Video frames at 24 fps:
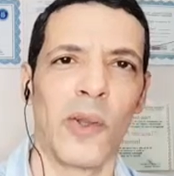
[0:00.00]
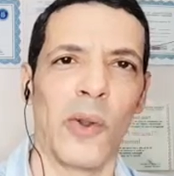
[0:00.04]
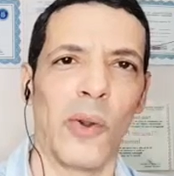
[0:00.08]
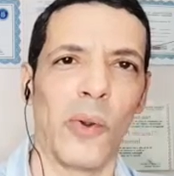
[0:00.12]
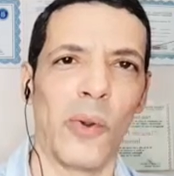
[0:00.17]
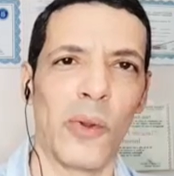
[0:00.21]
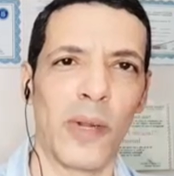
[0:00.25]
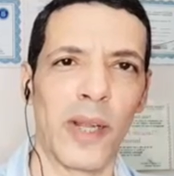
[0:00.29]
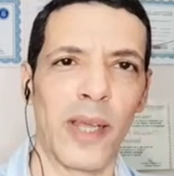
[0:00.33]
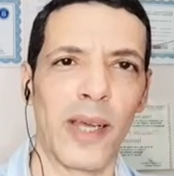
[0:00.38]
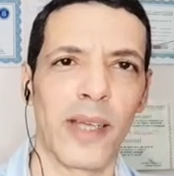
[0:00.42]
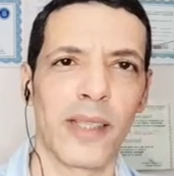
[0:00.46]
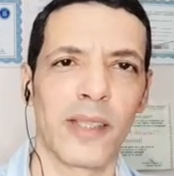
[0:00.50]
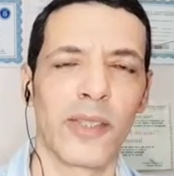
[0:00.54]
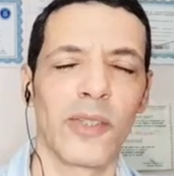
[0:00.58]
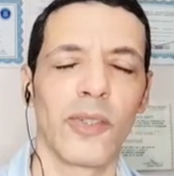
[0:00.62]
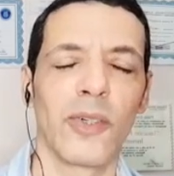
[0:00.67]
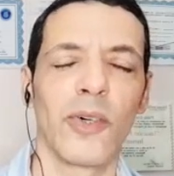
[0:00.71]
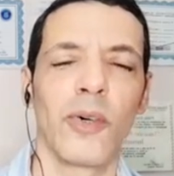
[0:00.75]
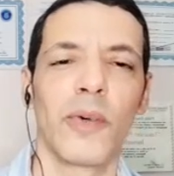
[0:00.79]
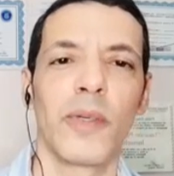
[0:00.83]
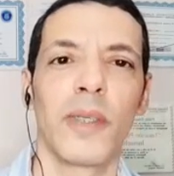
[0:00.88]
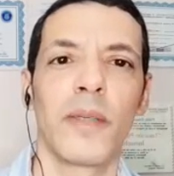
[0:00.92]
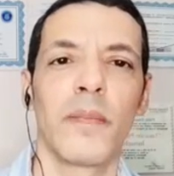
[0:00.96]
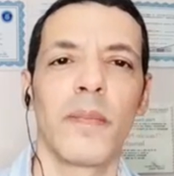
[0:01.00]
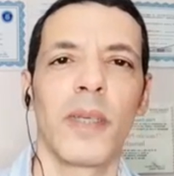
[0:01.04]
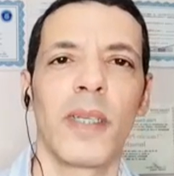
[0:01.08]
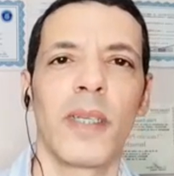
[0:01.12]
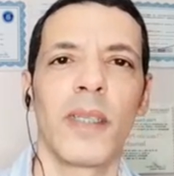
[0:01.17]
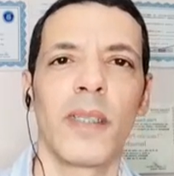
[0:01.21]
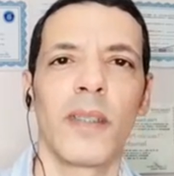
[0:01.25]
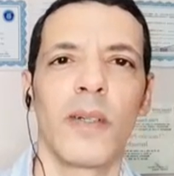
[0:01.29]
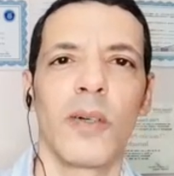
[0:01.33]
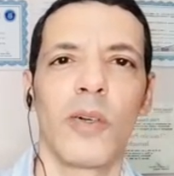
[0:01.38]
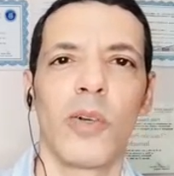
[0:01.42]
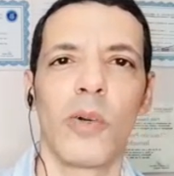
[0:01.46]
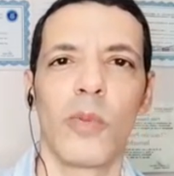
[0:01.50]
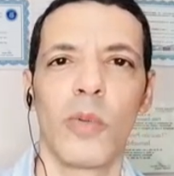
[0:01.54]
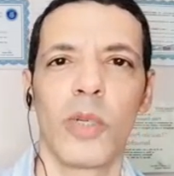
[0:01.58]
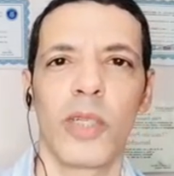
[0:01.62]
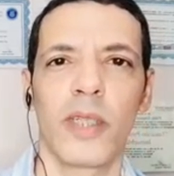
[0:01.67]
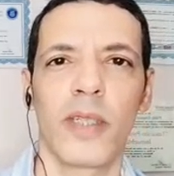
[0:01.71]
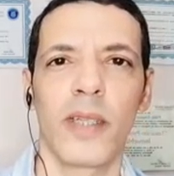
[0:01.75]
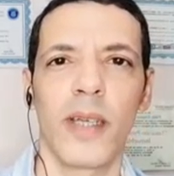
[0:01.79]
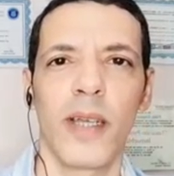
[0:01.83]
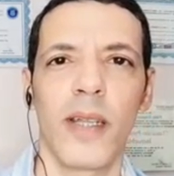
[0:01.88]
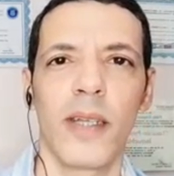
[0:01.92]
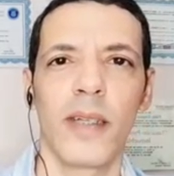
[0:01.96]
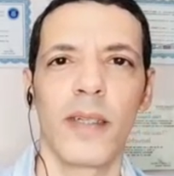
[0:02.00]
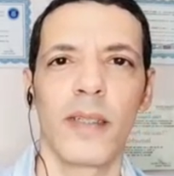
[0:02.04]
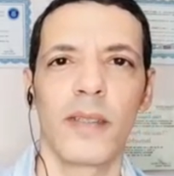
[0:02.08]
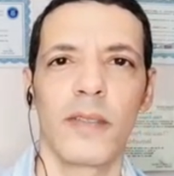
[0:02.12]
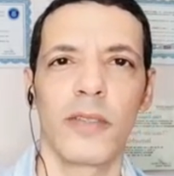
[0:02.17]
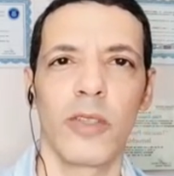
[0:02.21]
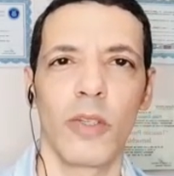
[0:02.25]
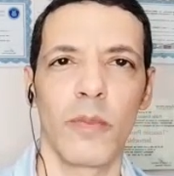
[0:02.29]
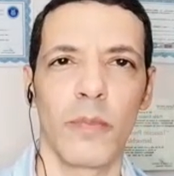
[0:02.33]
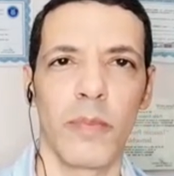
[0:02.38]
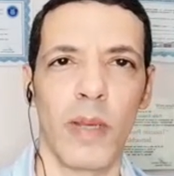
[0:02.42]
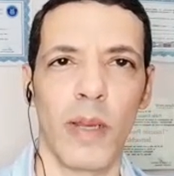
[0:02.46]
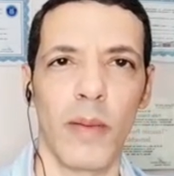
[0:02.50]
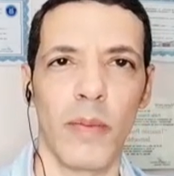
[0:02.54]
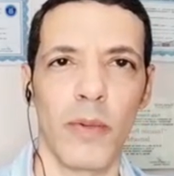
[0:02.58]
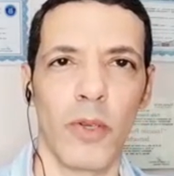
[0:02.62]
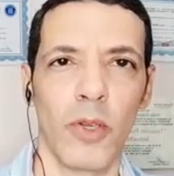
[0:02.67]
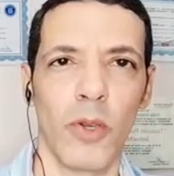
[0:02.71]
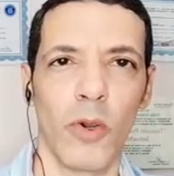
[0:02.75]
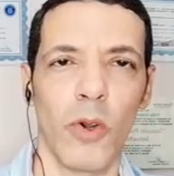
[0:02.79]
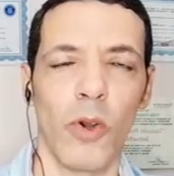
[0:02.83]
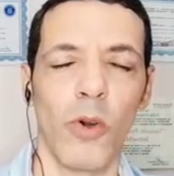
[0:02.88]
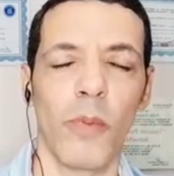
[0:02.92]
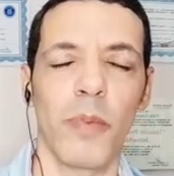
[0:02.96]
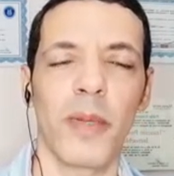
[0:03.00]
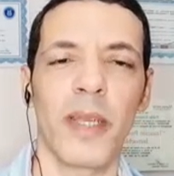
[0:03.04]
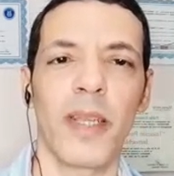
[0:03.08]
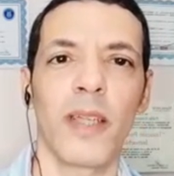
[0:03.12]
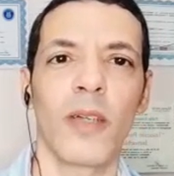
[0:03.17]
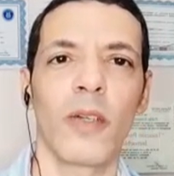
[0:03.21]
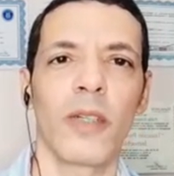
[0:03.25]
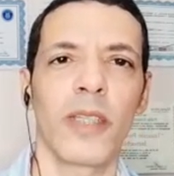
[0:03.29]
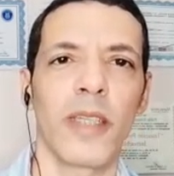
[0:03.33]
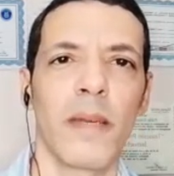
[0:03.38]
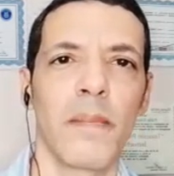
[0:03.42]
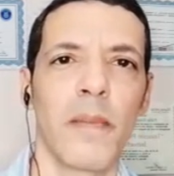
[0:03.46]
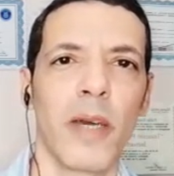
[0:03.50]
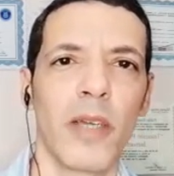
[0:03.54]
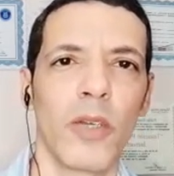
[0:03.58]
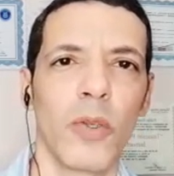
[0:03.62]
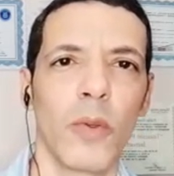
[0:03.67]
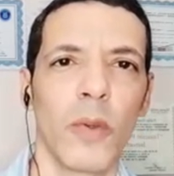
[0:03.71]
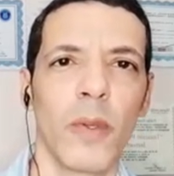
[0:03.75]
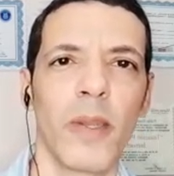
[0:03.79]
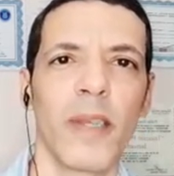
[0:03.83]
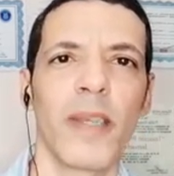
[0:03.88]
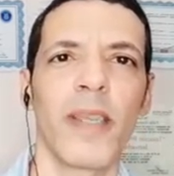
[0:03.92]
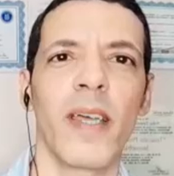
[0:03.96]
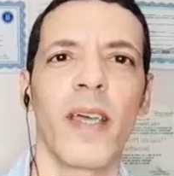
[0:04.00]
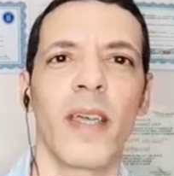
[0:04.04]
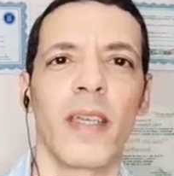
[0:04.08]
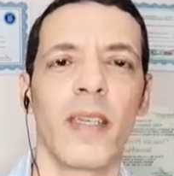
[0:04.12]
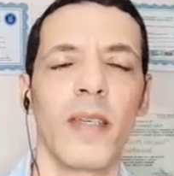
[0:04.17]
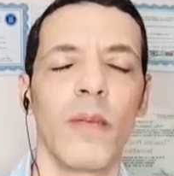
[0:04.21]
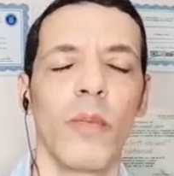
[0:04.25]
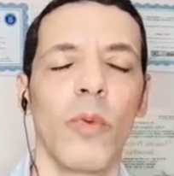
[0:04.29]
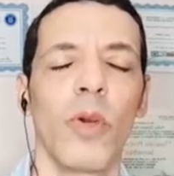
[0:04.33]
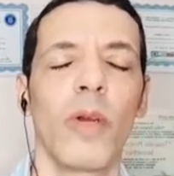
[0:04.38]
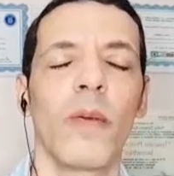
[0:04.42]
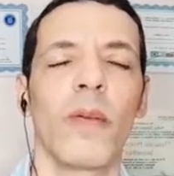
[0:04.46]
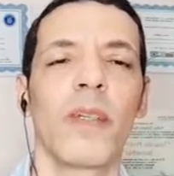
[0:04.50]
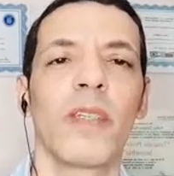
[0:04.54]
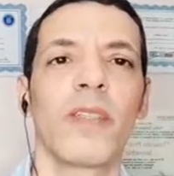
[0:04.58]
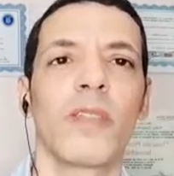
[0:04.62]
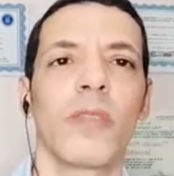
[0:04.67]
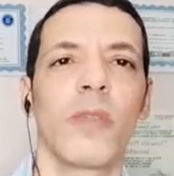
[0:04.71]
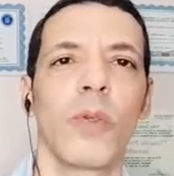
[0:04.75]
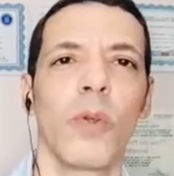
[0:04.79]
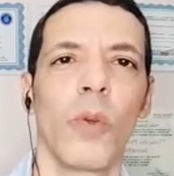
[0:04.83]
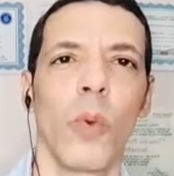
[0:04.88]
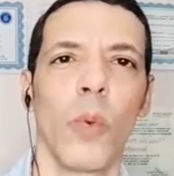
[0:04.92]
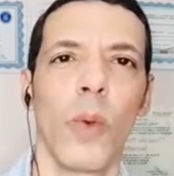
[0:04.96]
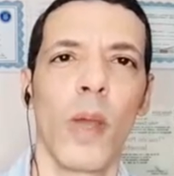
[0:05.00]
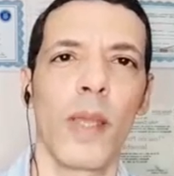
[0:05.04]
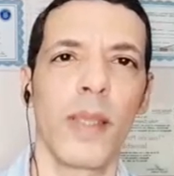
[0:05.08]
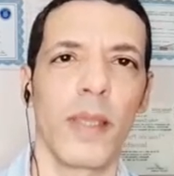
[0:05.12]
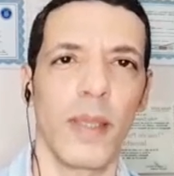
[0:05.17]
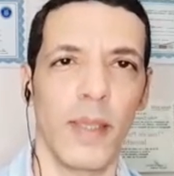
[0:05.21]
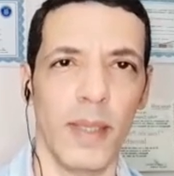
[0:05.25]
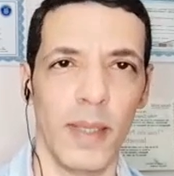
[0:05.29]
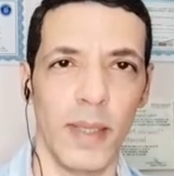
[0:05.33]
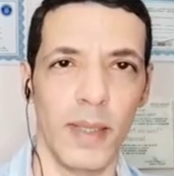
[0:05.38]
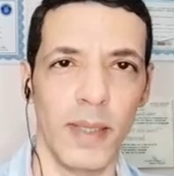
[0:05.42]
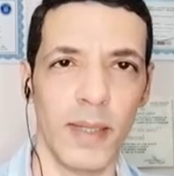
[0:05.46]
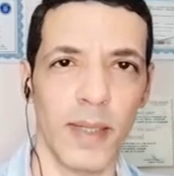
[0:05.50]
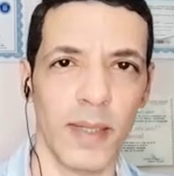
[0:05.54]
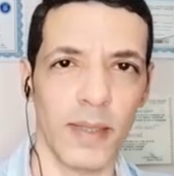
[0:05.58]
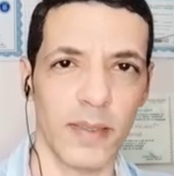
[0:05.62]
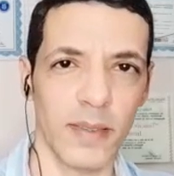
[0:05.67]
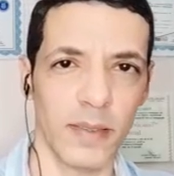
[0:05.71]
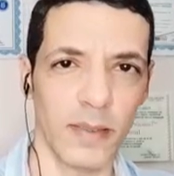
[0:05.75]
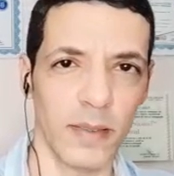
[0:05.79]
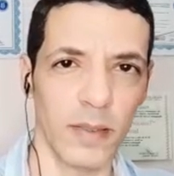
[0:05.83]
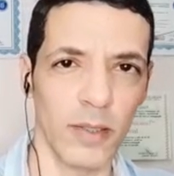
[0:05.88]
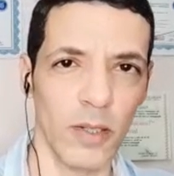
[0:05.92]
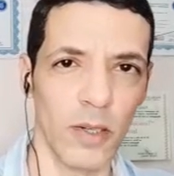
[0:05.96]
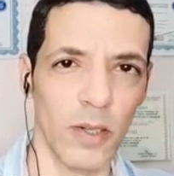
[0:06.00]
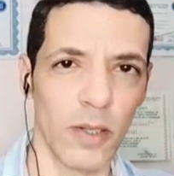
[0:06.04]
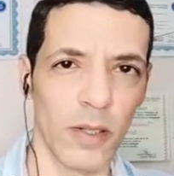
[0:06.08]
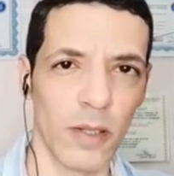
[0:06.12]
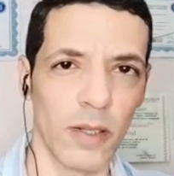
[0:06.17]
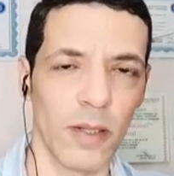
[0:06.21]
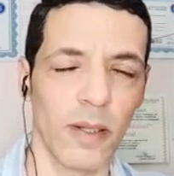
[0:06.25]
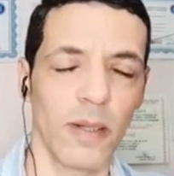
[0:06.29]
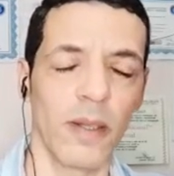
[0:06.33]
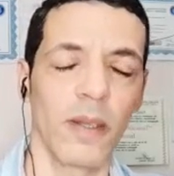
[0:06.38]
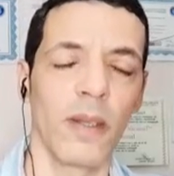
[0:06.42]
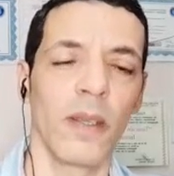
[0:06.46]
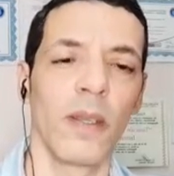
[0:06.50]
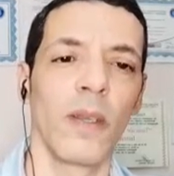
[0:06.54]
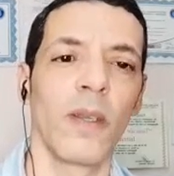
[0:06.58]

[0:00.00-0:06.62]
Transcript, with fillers: Hola a todos, bienvenidos, ¿cómo están? Soy Pablo, operador de Amaro Viera y Muebles Uruguay en acción.